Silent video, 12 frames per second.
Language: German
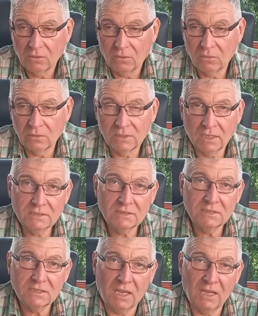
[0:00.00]
Und das
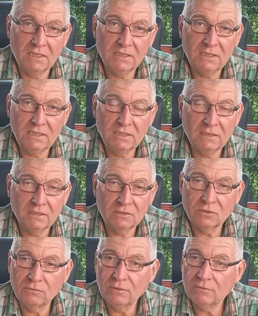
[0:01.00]
ist eigentlich, äh,
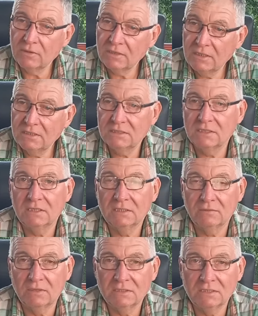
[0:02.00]
so viel verdient sie
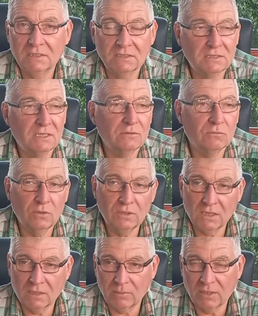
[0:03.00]
nicht, wenn sie jetzt irgendwo
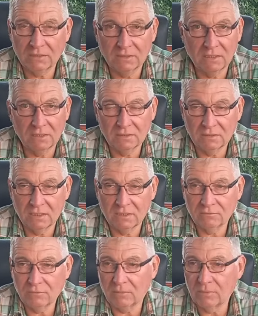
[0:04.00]
in Arbeiten geht, in
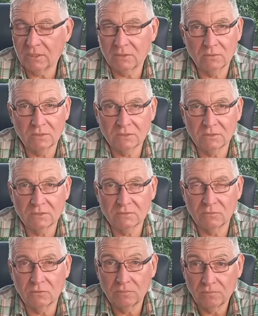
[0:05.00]
eine Fabrik oder
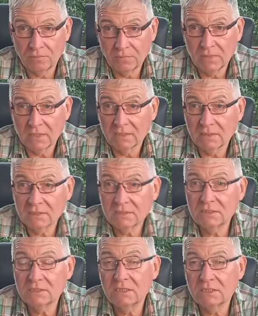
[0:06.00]
sonst wo.
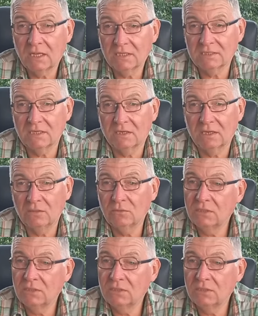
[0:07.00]
Das ist die Tatsache.